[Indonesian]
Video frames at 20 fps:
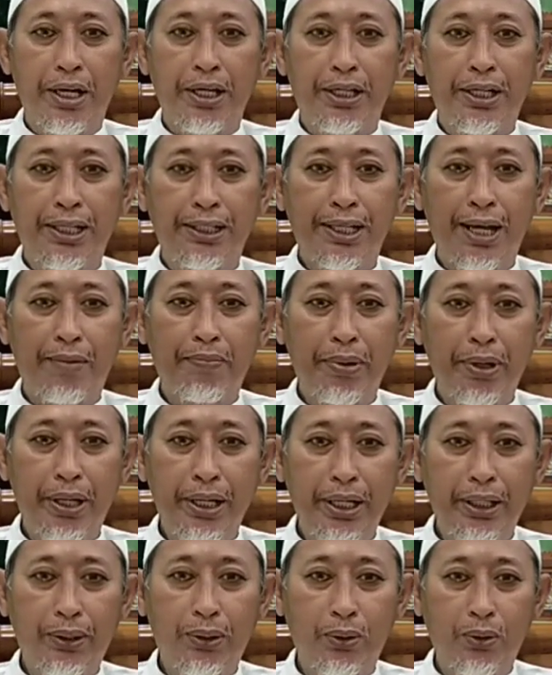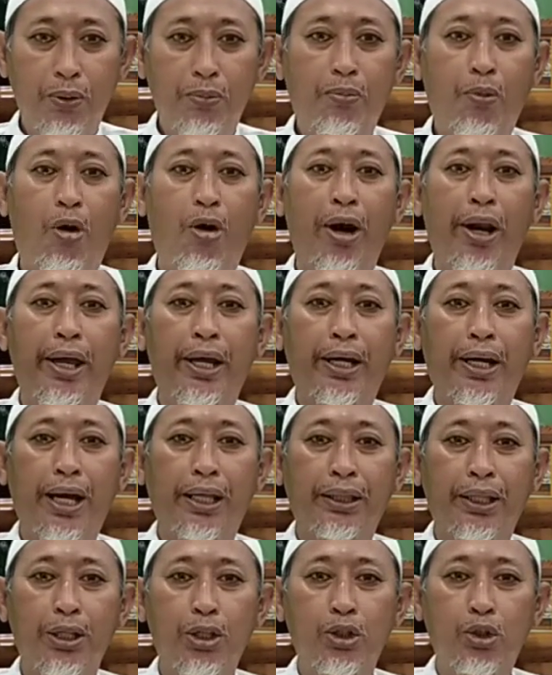di samping itu
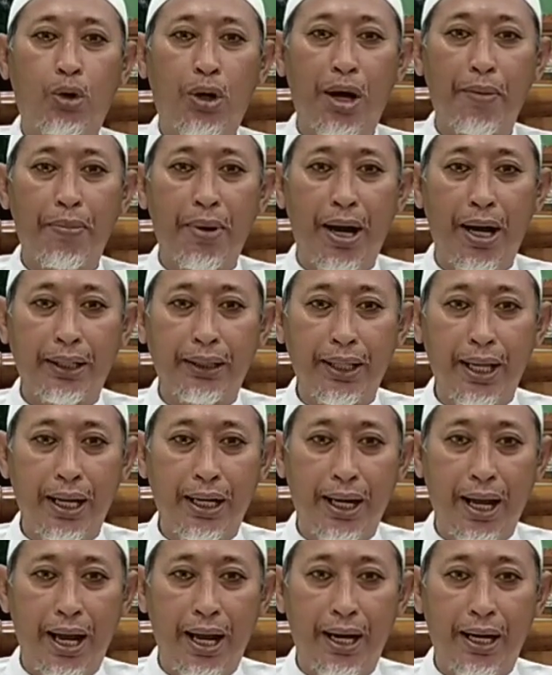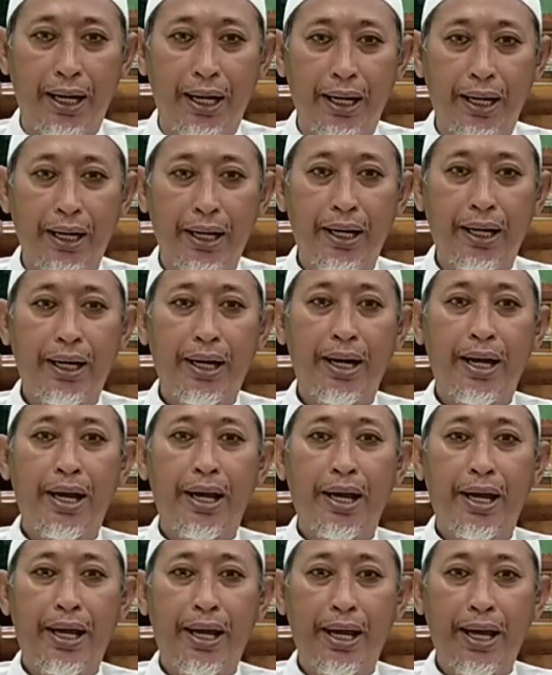malaikat itu juga mengatakan
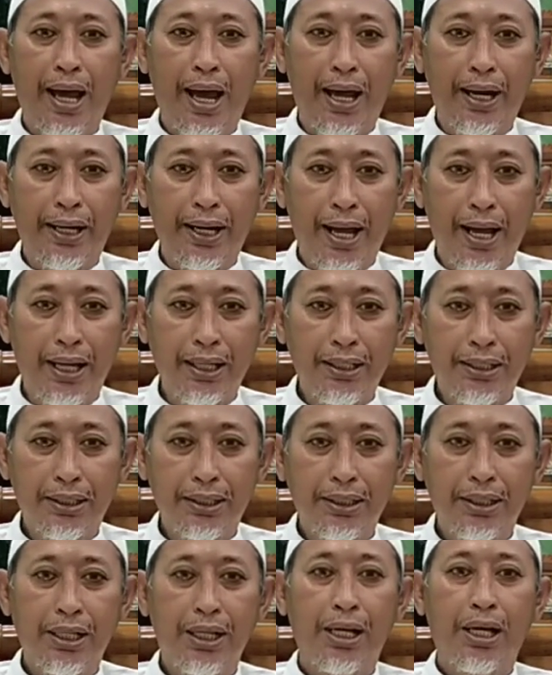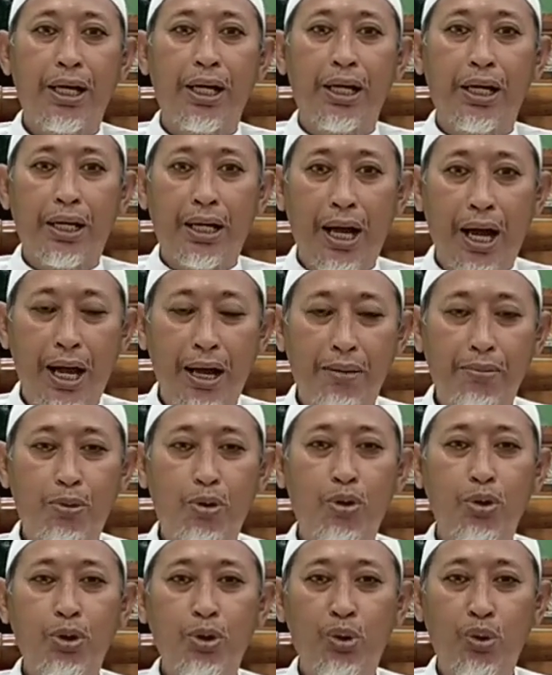hei Anas
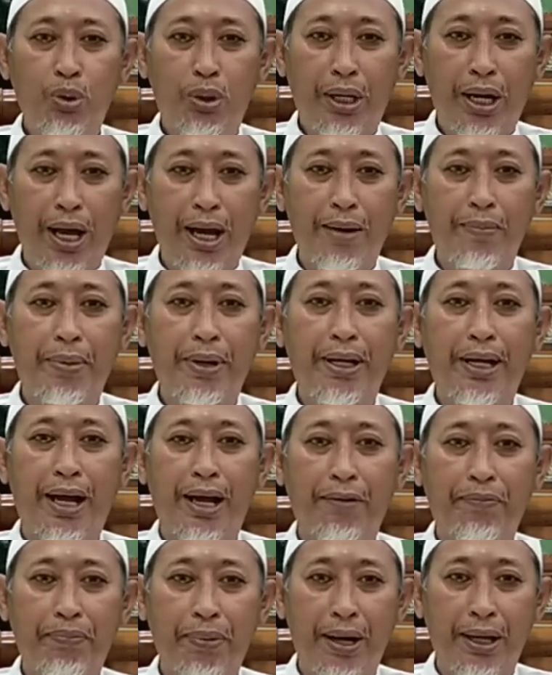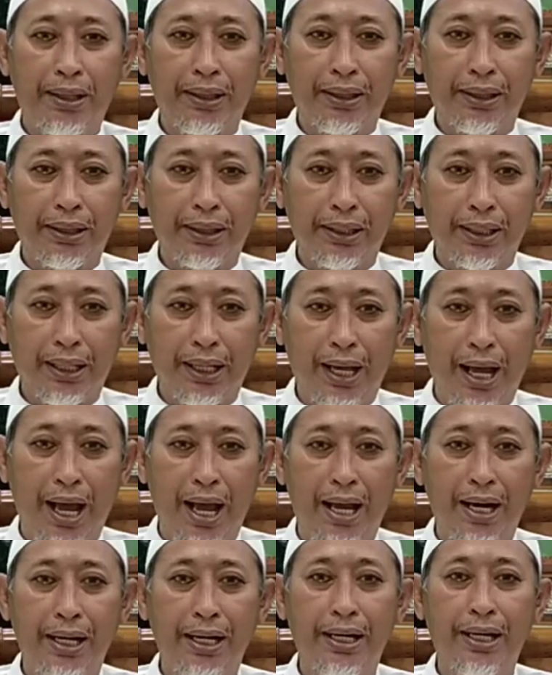kamu juga
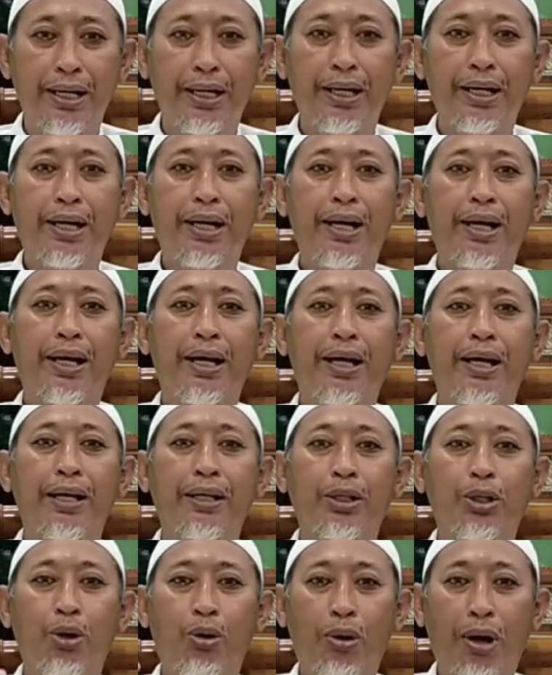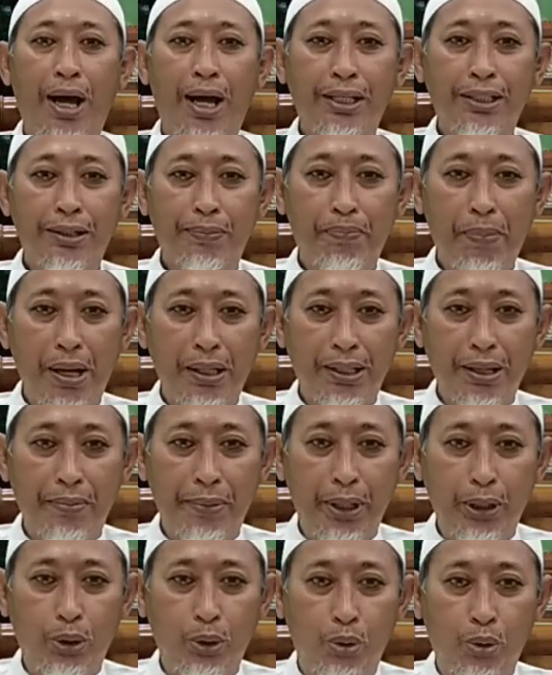mendapatkan doa semacam
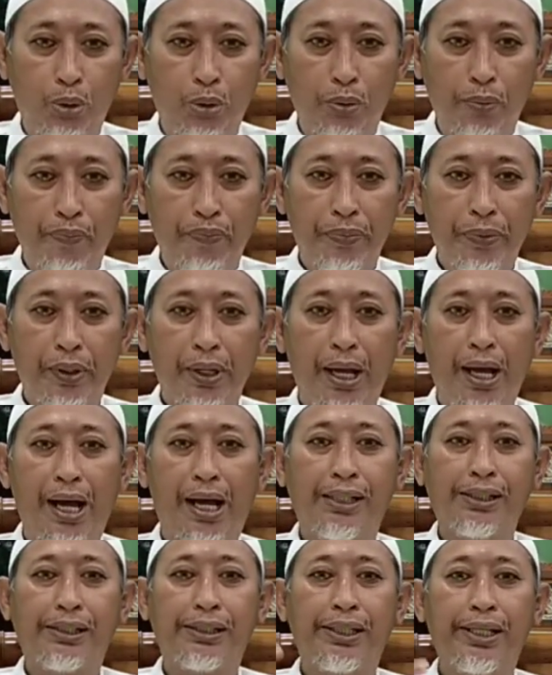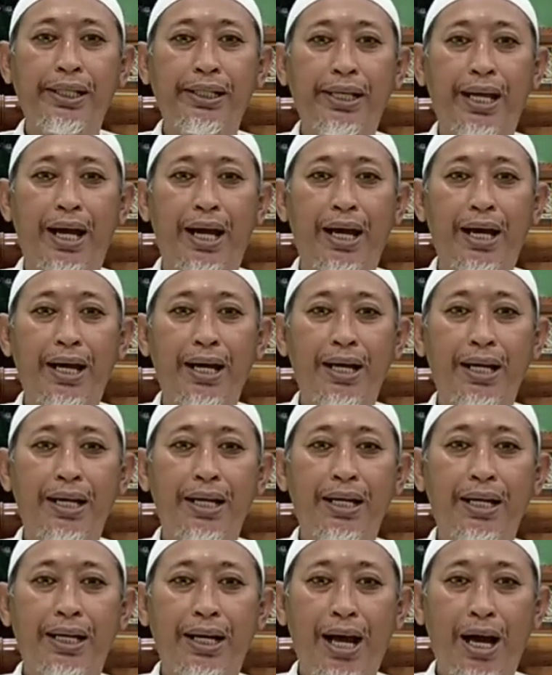itu artinya
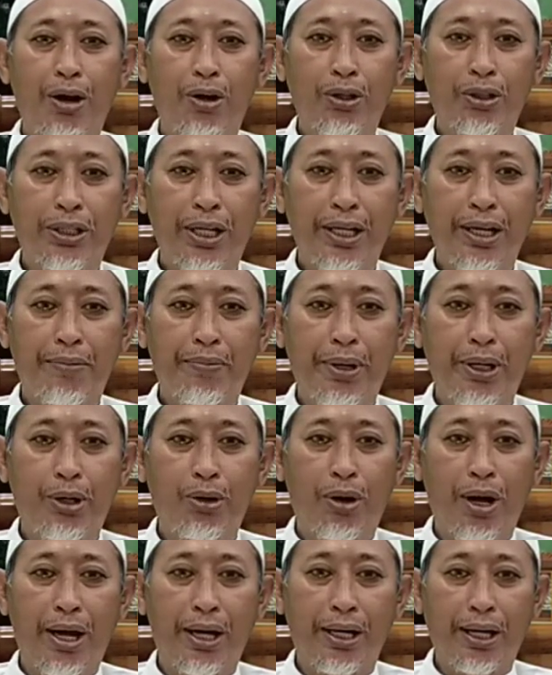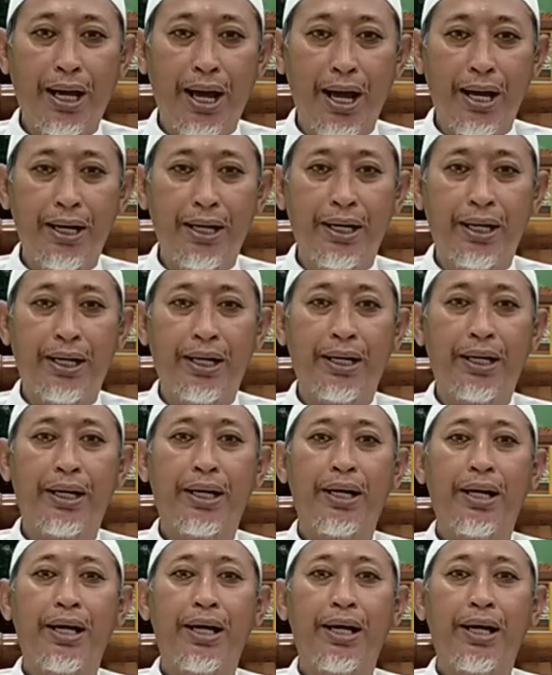kalau saya mendoakan